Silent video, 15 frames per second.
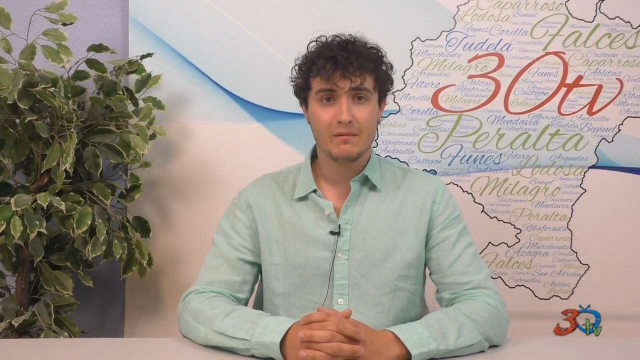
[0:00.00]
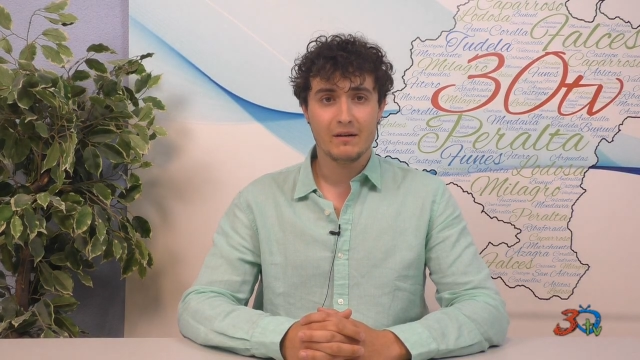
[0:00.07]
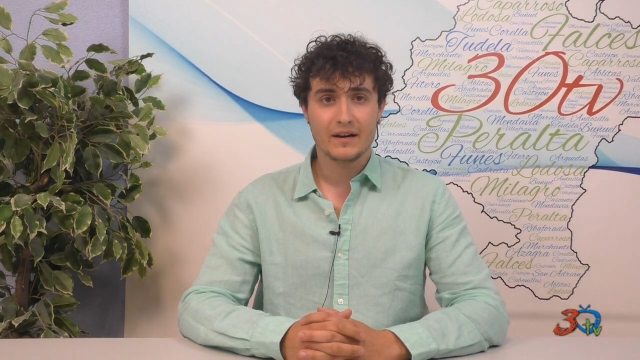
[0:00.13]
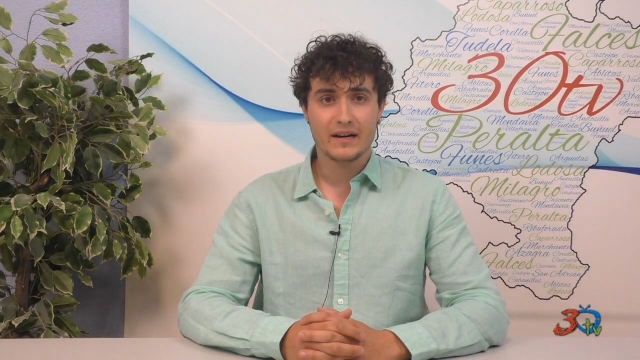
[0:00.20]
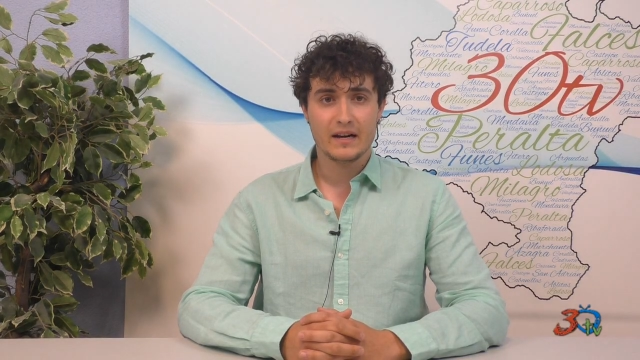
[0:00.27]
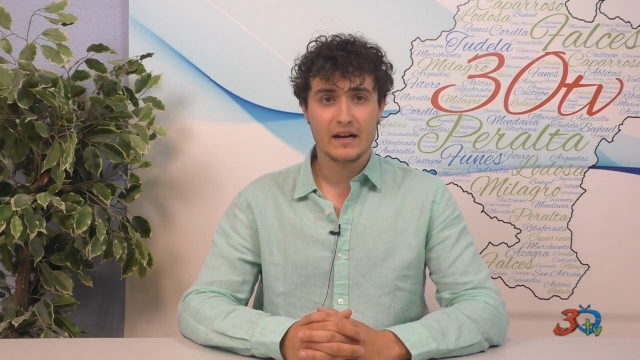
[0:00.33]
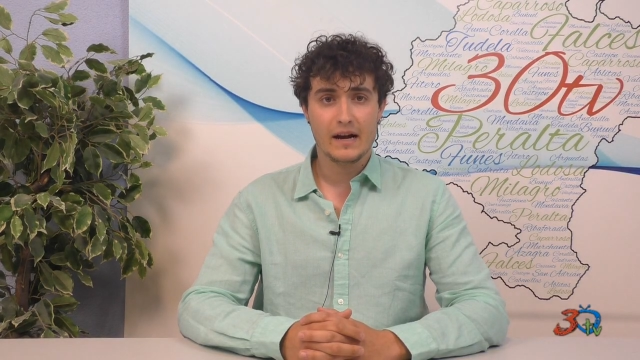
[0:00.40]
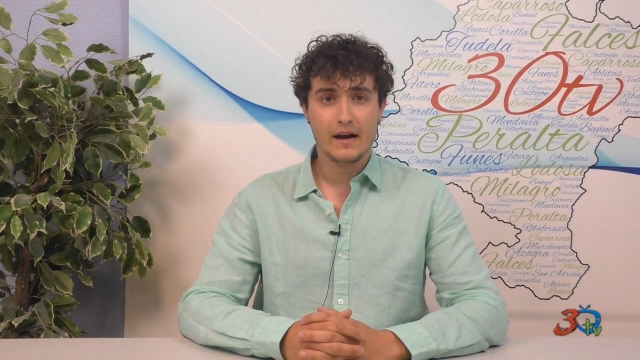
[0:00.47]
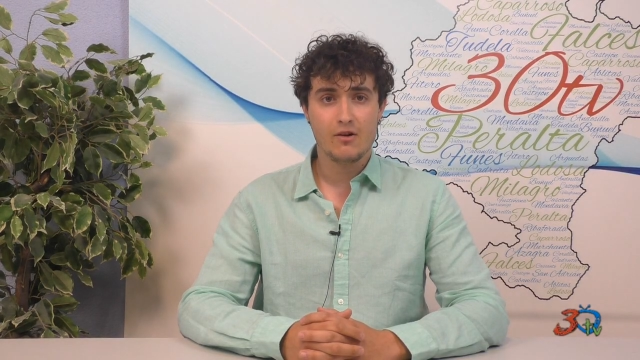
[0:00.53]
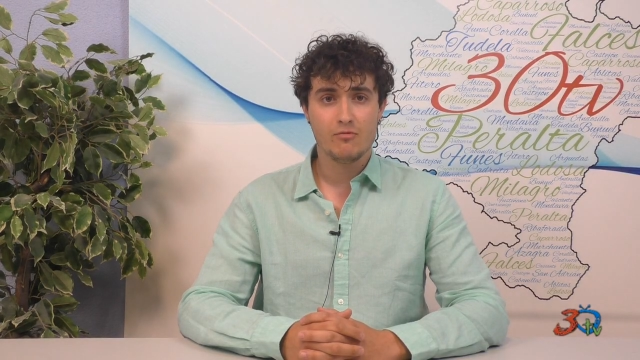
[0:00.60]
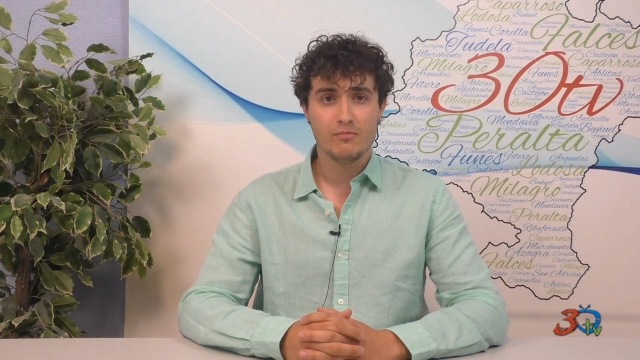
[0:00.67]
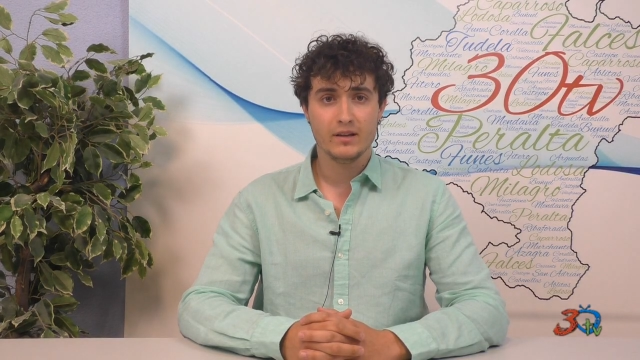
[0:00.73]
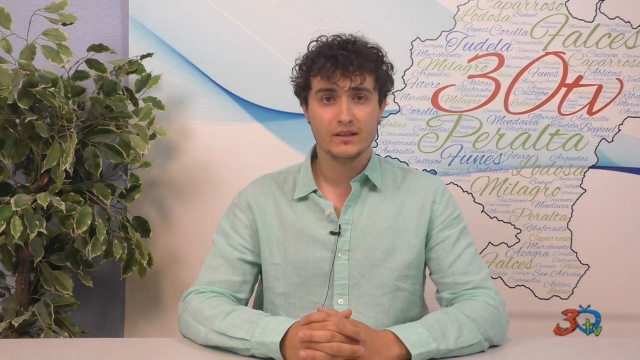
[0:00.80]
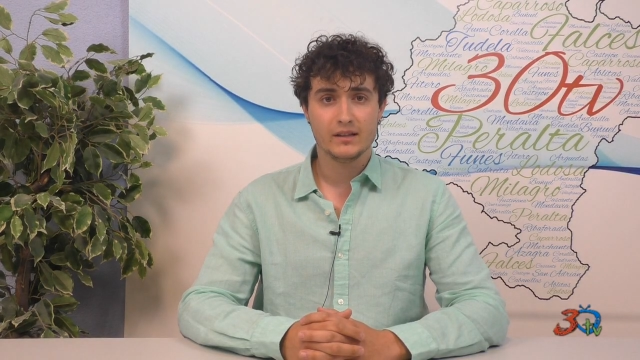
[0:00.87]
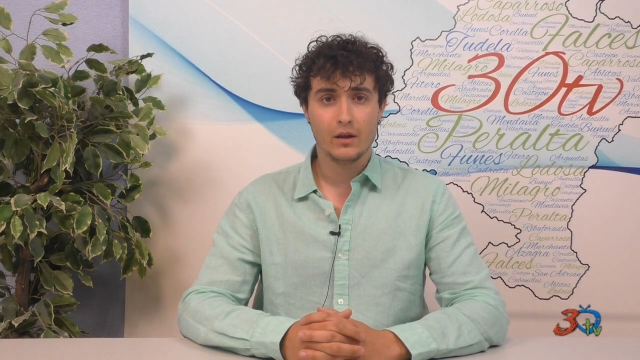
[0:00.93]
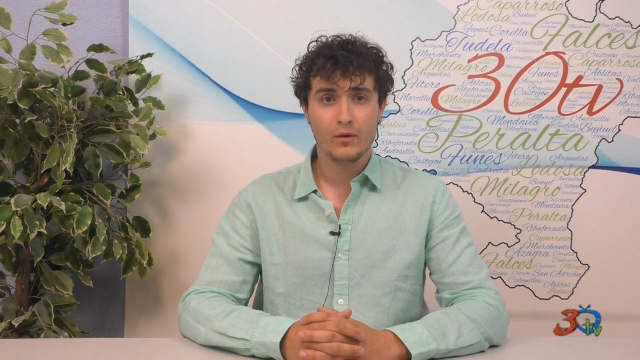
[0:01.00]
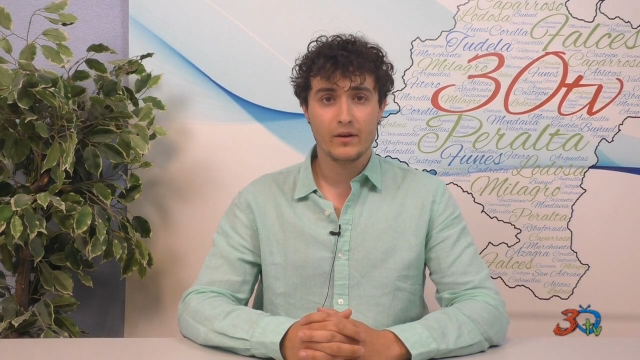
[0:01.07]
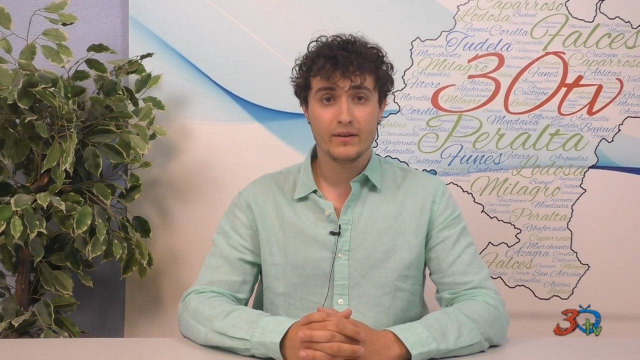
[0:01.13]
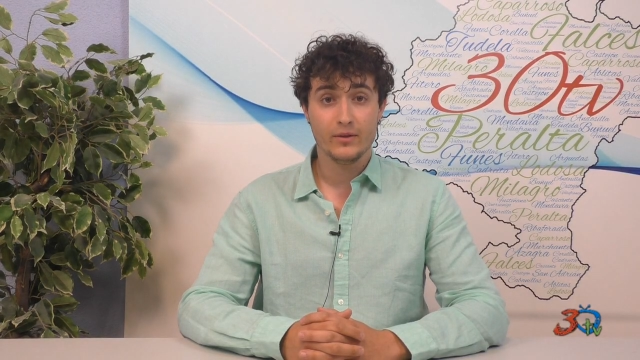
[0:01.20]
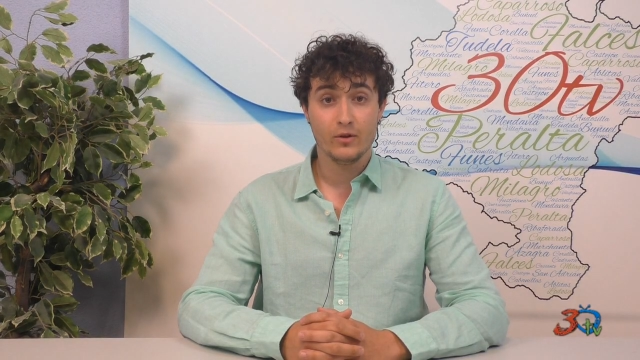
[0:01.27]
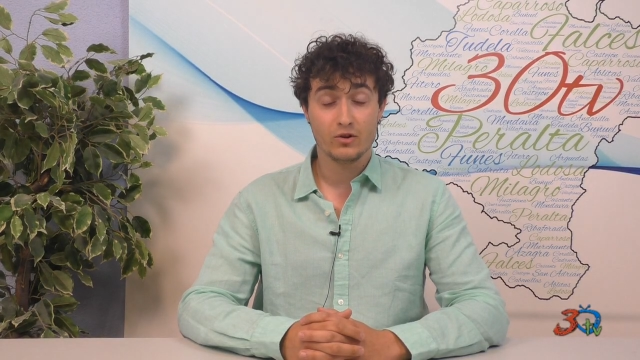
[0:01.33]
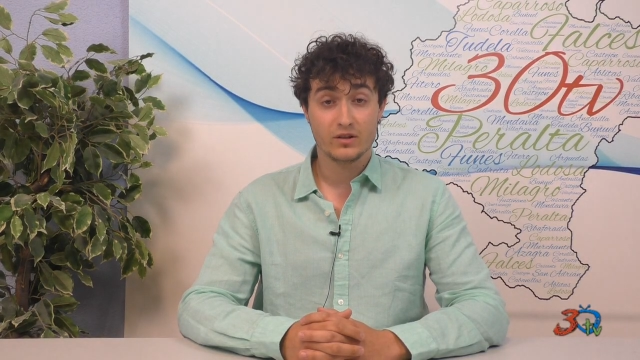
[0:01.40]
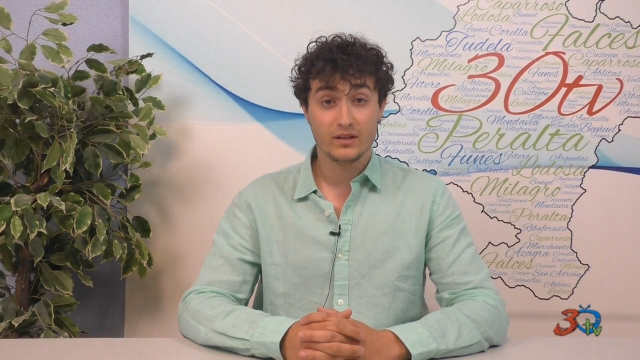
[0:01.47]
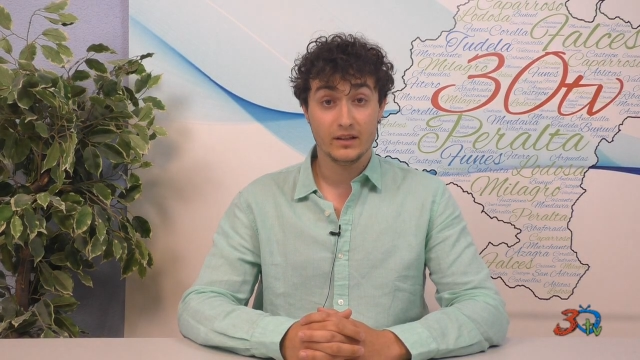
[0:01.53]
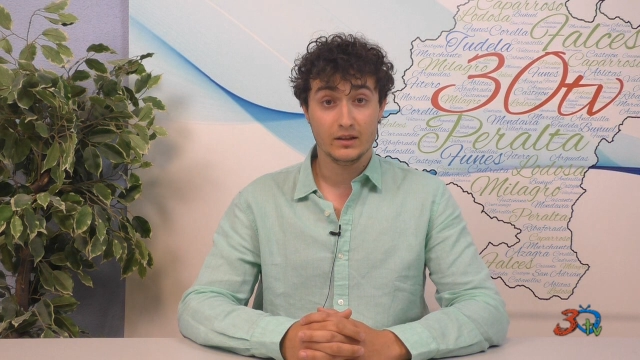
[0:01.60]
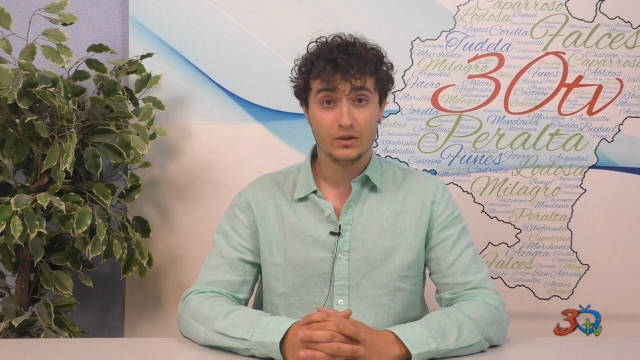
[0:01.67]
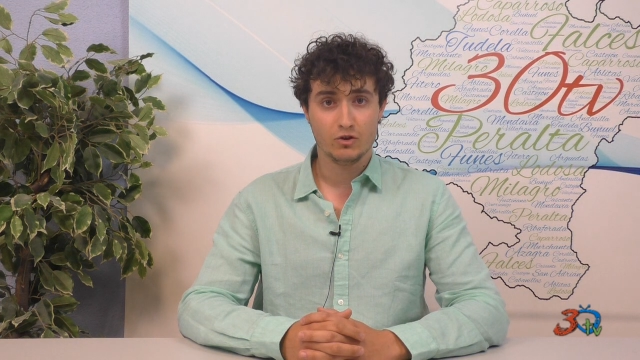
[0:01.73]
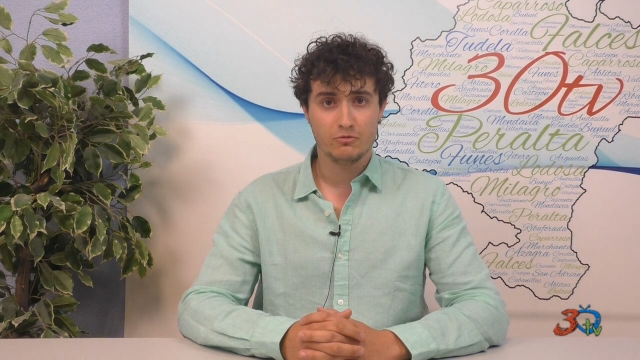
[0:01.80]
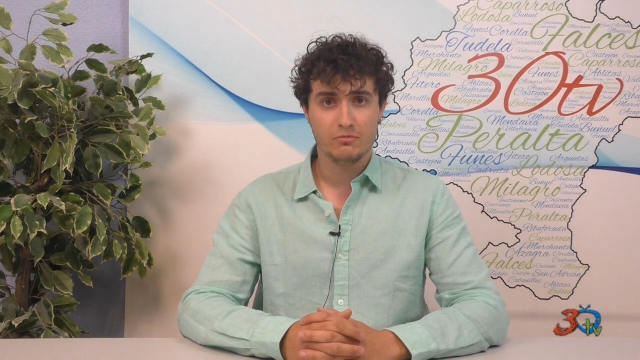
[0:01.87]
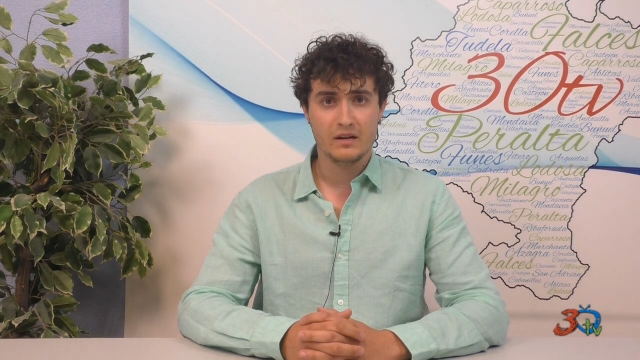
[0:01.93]
Navarra ha aumentado en
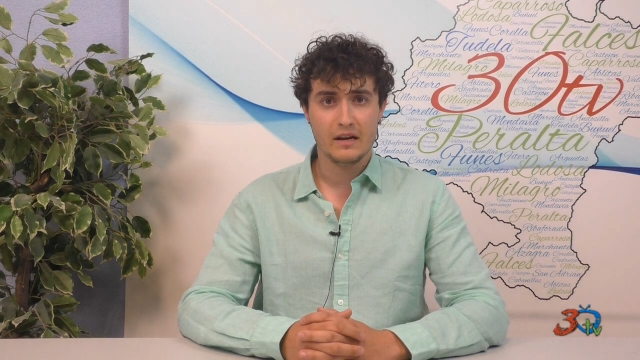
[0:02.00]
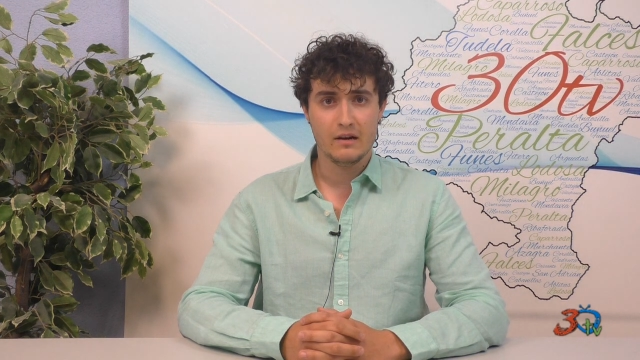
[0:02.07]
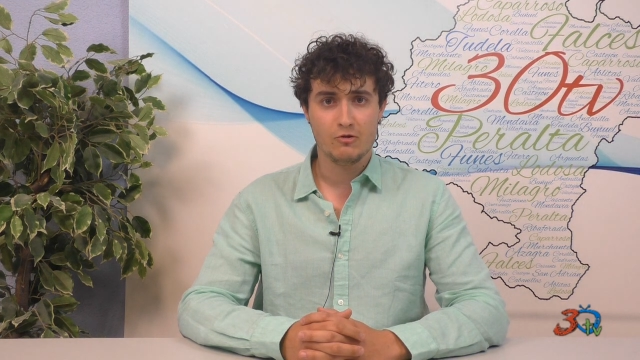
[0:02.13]
200.000